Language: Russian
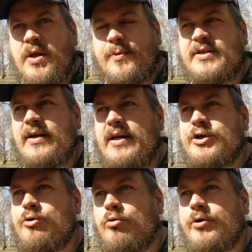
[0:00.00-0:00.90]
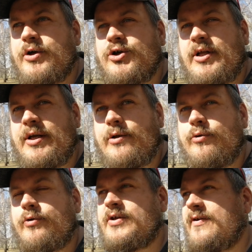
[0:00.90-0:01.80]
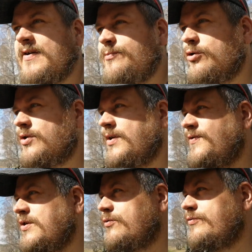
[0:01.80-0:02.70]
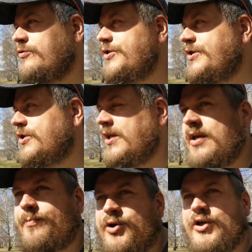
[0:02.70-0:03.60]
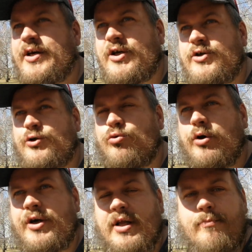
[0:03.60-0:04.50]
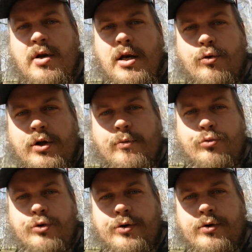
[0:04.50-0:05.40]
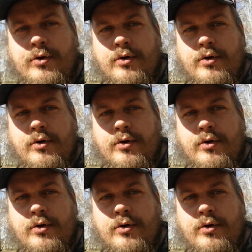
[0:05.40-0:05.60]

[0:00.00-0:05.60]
И представляешь, сколько у тебя желаний? Ты вот если возьмешь за всю свою жизнь желания, посчитаешь, сука, их там миллионы будет.